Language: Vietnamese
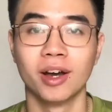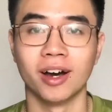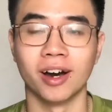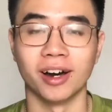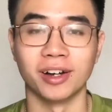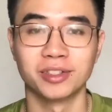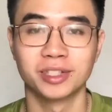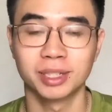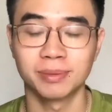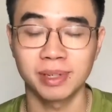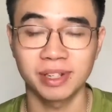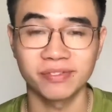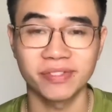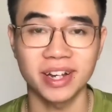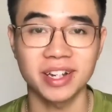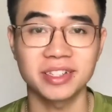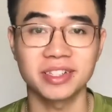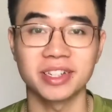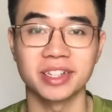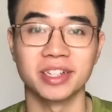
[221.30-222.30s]
à, chưa biết
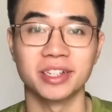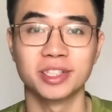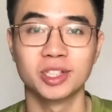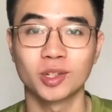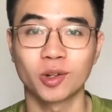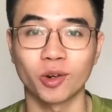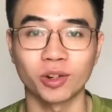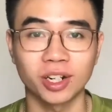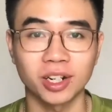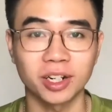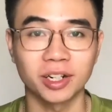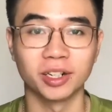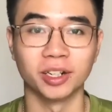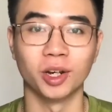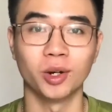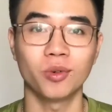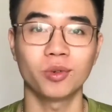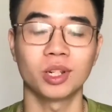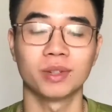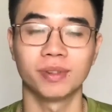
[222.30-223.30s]
vẽ gì chưa có năng
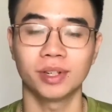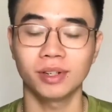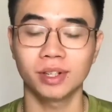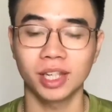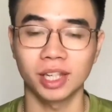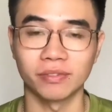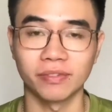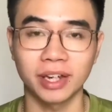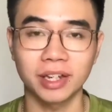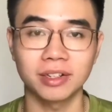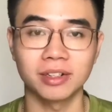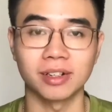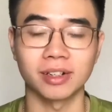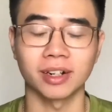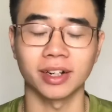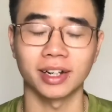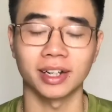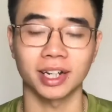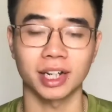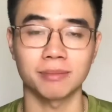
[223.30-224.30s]
khiếu thì vẫn có thể vẽ được
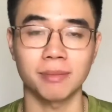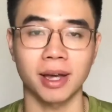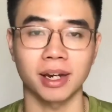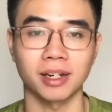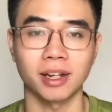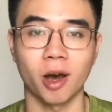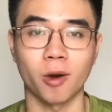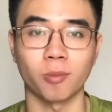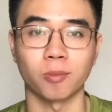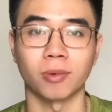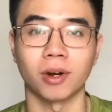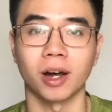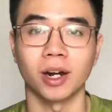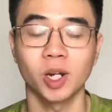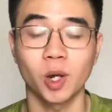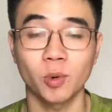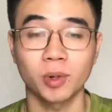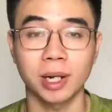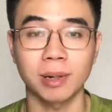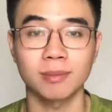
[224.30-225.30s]
hay là các bạn học à,
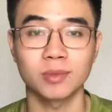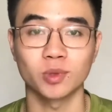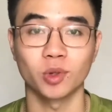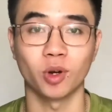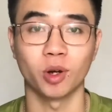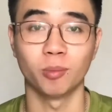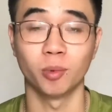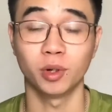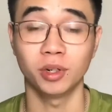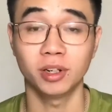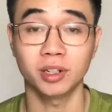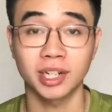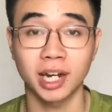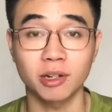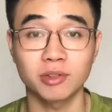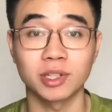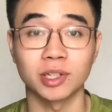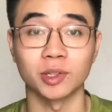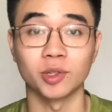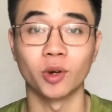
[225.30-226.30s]
lâu năm rồi muốn nâng cao
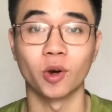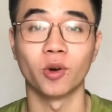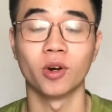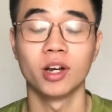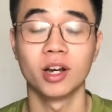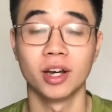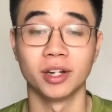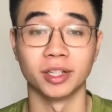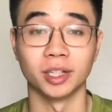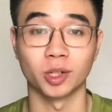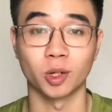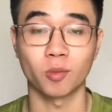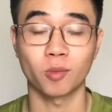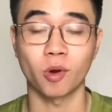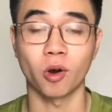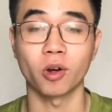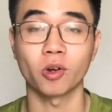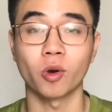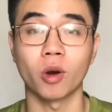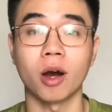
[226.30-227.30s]
trình độ thì cũng
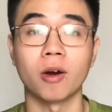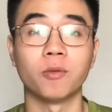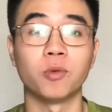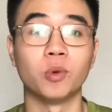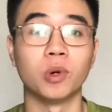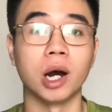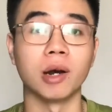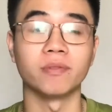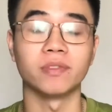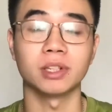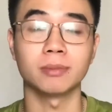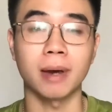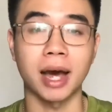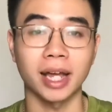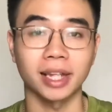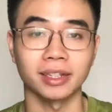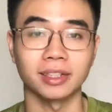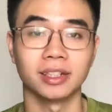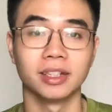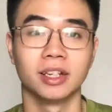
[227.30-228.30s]
có những khóa học phù hợp với
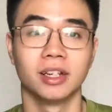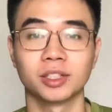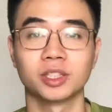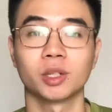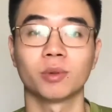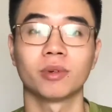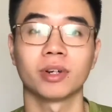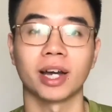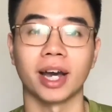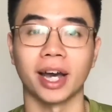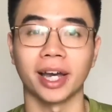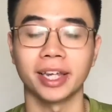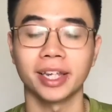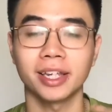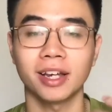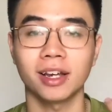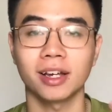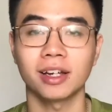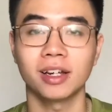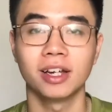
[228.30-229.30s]
bạn trong cái
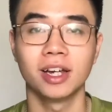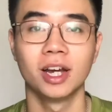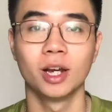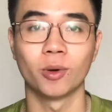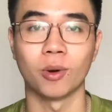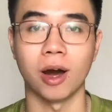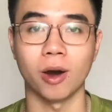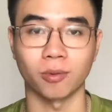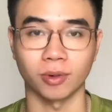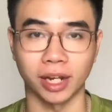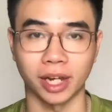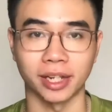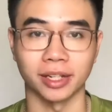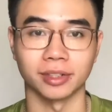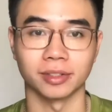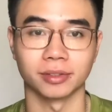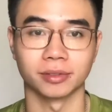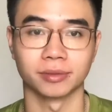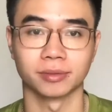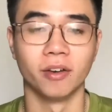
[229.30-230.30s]
à, khóa học này
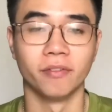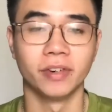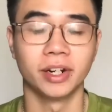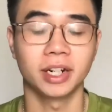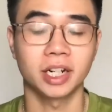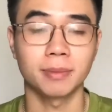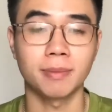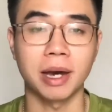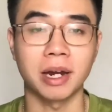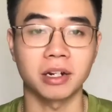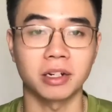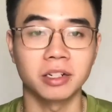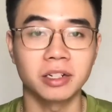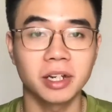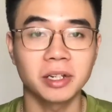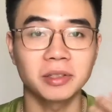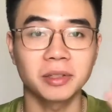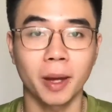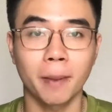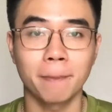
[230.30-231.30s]
vậy nên các bạn cứ
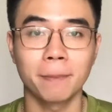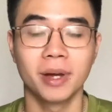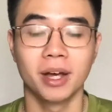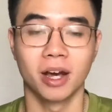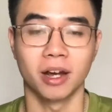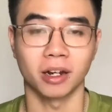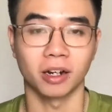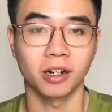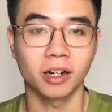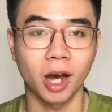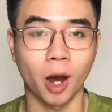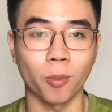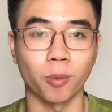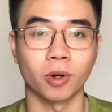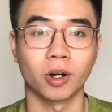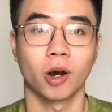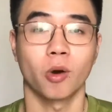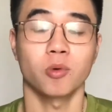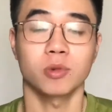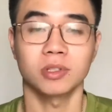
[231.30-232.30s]
yên tâm cứ học
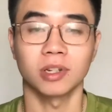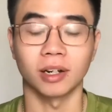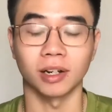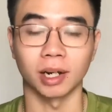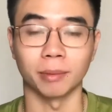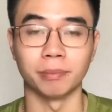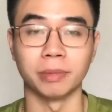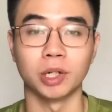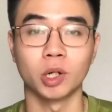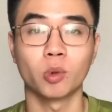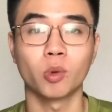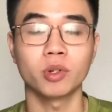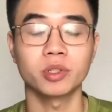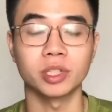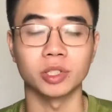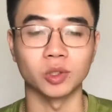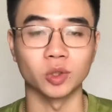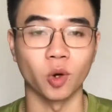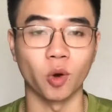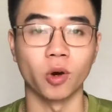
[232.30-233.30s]
không sợ là mình không có
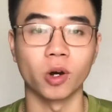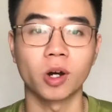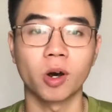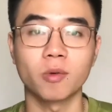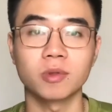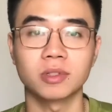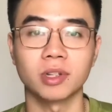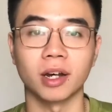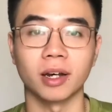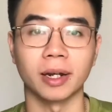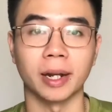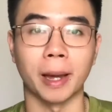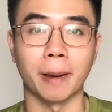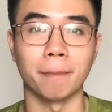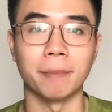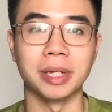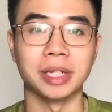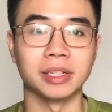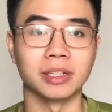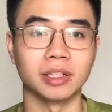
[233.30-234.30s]
trình độ không sợ là
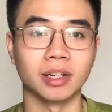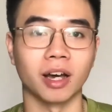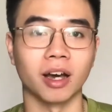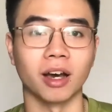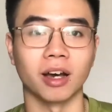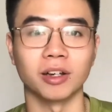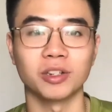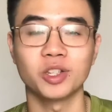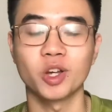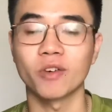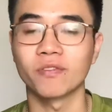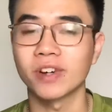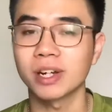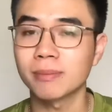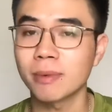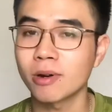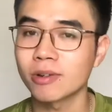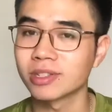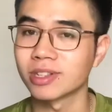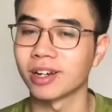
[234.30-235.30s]
mình chưa vẽ
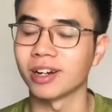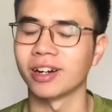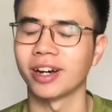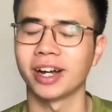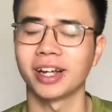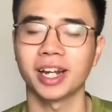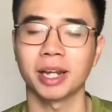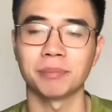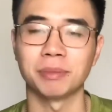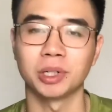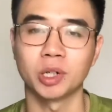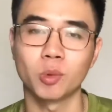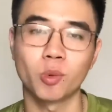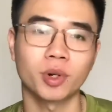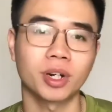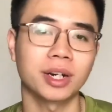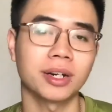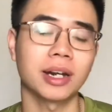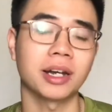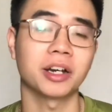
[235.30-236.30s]
bao giờ hay là mình không có
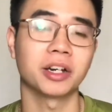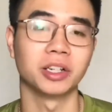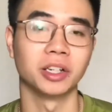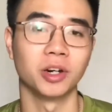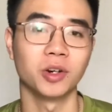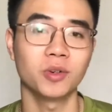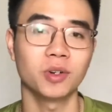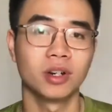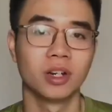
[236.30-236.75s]
năng khiếu